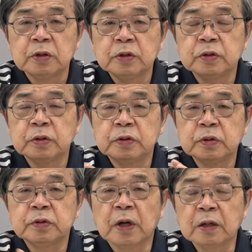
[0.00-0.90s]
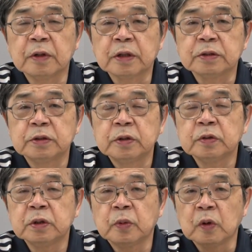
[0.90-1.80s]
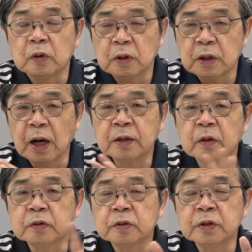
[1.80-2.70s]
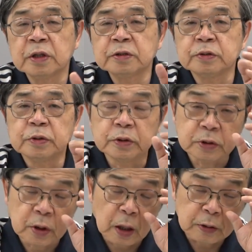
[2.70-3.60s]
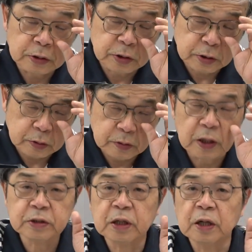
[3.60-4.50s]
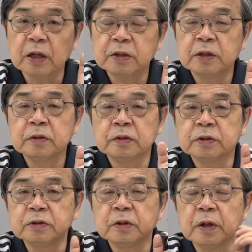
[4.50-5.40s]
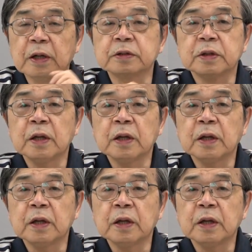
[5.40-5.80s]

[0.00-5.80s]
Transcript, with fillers: いうルールがあるわけです日本でも外国の元首についてはあるらしいですけどなぜか天皇についてはないんです